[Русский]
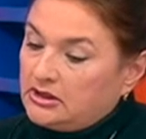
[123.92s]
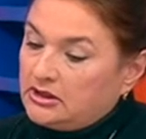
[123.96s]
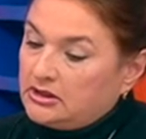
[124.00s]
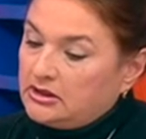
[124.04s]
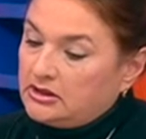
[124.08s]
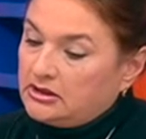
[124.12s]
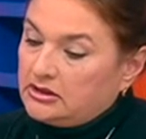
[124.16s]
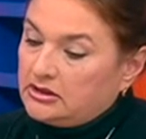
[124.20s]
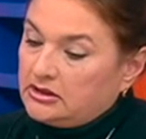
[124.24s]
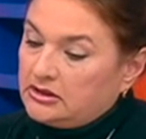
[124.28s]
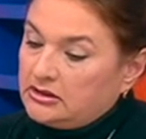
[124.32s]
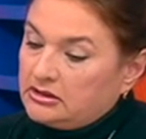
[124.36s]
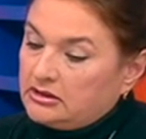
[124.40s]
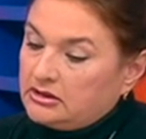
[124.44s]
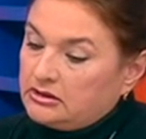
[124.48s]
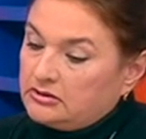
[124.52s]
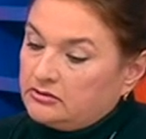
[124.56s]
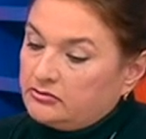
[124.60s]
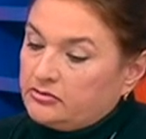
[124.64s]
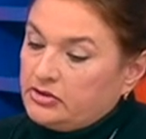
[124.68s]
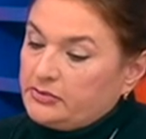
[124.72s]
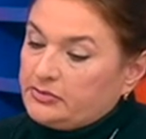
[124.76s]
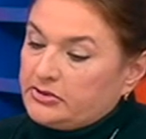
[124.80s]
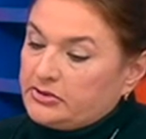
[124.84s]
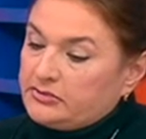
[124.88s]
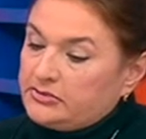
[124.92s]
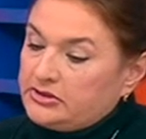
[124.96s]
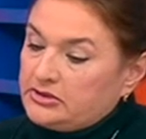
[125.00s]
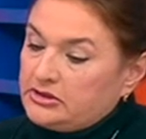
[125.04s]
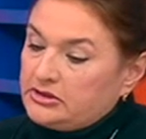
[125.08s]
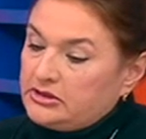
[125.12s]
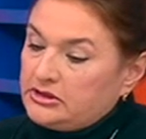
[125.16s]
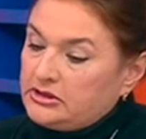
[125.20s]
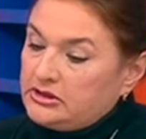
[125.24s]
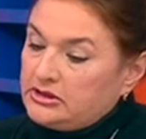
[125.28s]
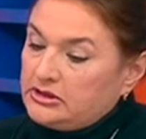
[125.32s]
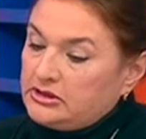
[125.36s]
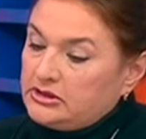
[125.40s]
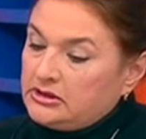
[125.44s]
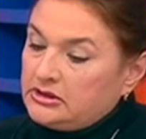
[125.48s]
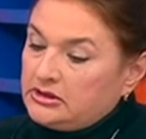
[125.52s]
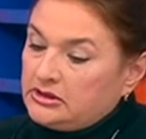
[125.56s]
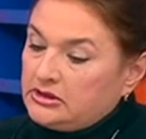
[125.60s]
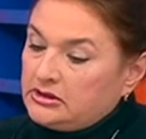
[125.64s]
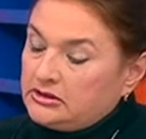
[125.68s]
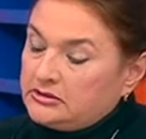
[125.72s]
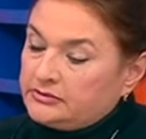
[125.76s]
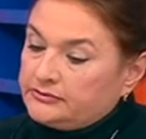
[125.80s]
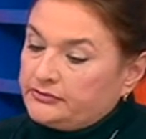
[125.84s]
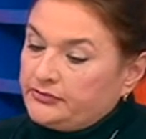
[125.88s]
Э, мы
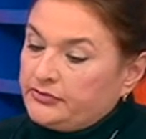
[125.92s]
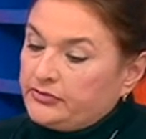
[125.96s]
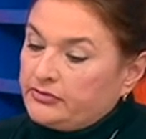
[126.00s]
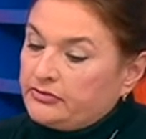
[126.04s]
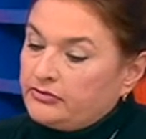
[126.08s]
проплатили